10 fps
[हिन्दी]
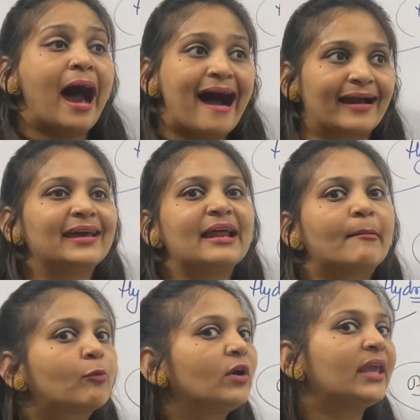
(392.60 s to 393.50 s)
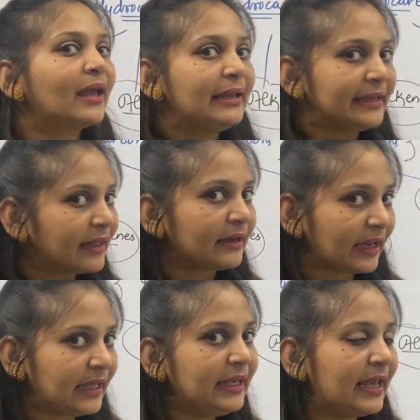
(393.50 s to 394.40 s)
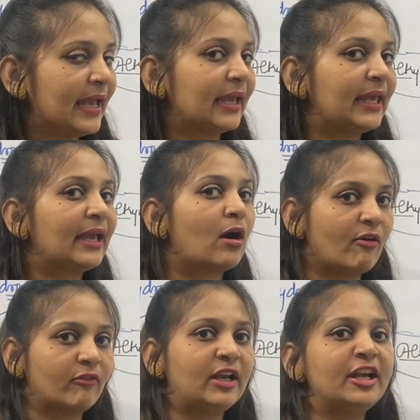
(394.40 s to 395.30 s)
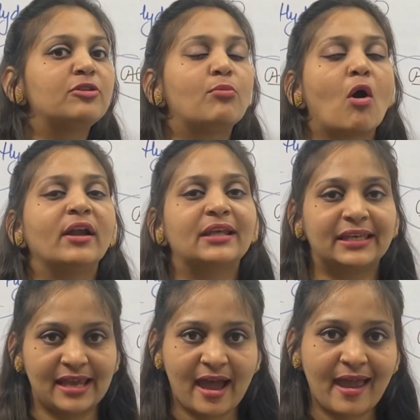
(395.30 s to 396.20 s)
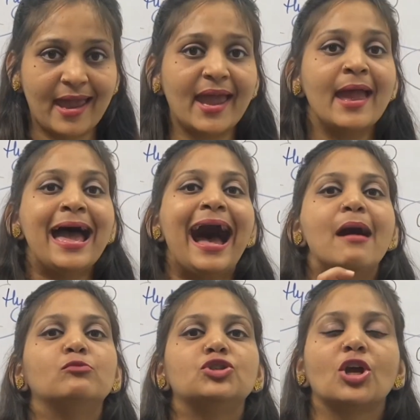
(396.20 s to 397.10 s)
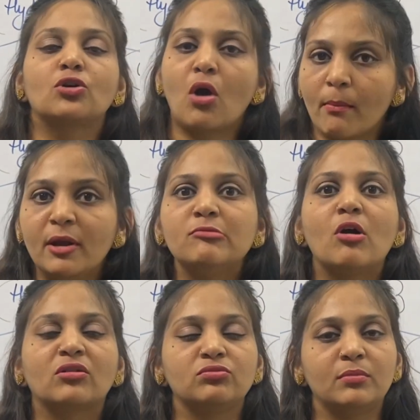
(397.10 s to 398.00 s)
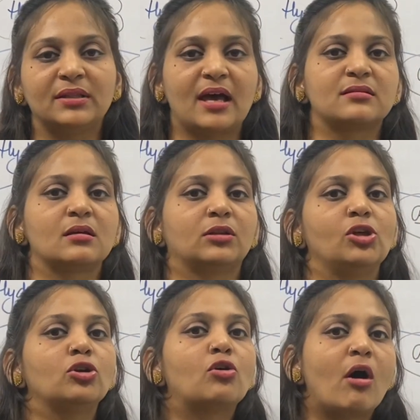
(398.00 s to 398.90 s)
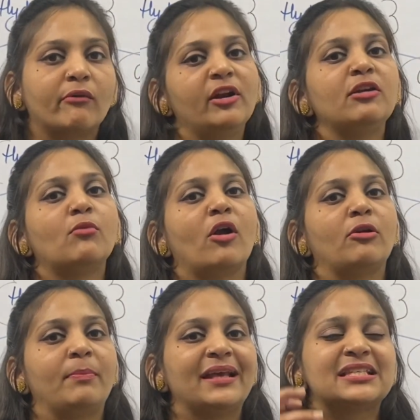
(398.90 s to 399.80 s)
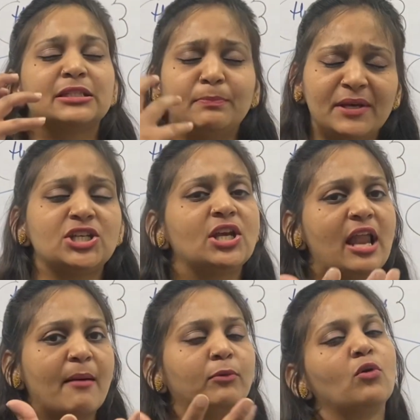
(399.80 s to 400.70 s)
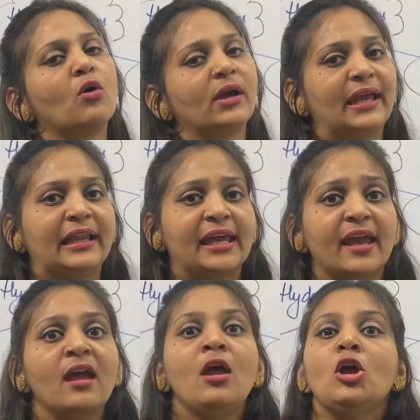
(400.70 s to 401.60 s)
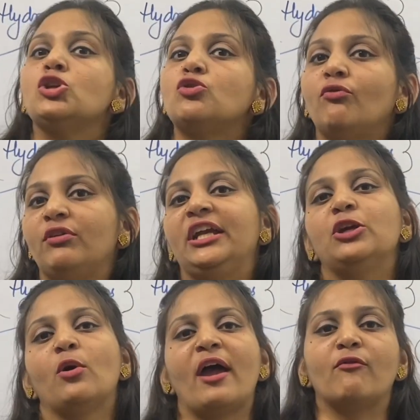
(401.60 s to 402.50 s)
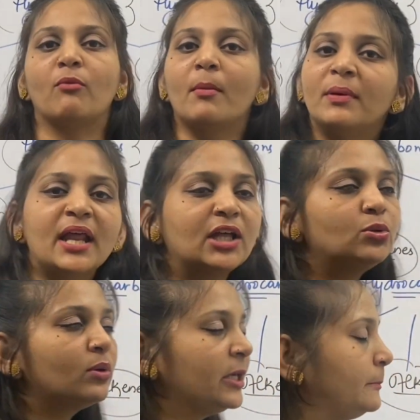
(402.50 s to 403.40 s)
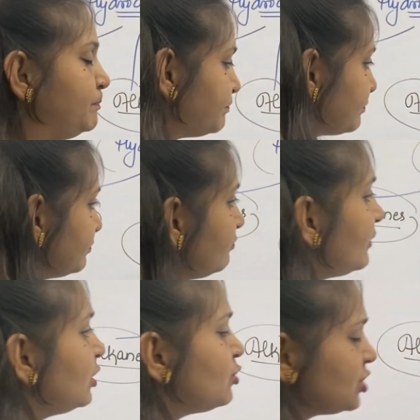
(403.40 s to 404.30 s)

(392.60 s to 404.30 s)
अगर आपको ये क्लियर नहीं है कि कवलेंट बॉन्ड क्या है आप मुझे कॉमेंट बॉक्स में बता सकते हैं और कॉवलेंट बॉन्ड पे एक स्पेशल आप लोगों के लिए जो वीडियो है वो मैं बना दूंगी तो